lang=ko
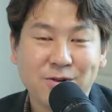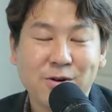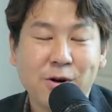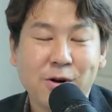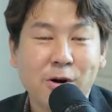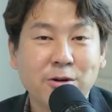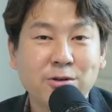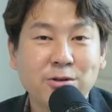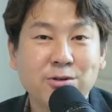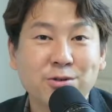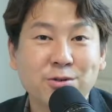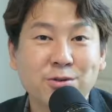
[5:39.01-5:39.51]

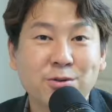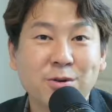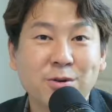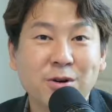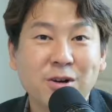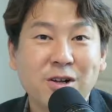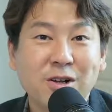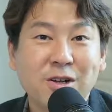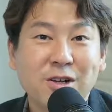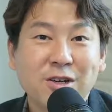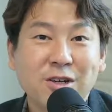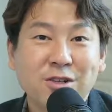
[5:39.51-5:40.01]
그리고
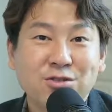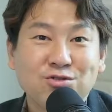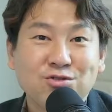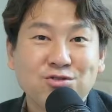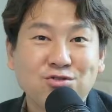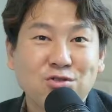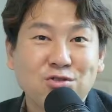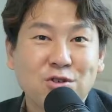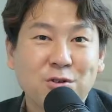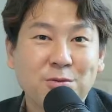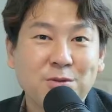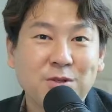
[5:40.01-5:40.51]
거기서도
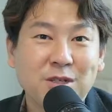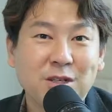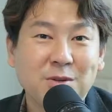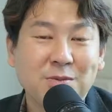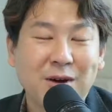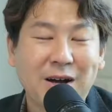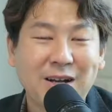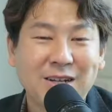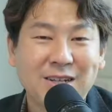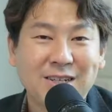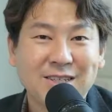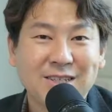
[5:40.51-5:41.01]

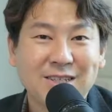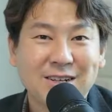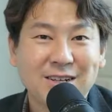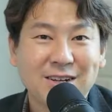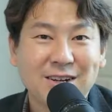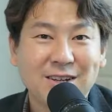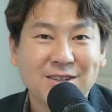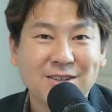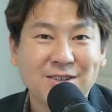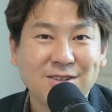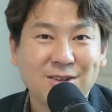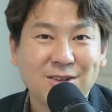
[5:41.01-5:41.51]
수없이 많이
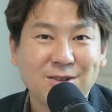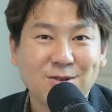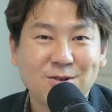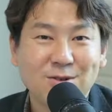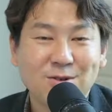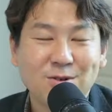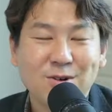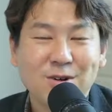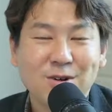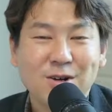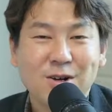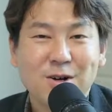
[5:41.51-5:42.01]
이사를
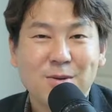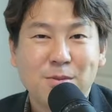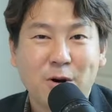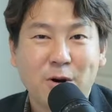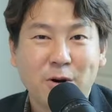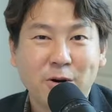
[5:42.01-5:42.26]
했는데도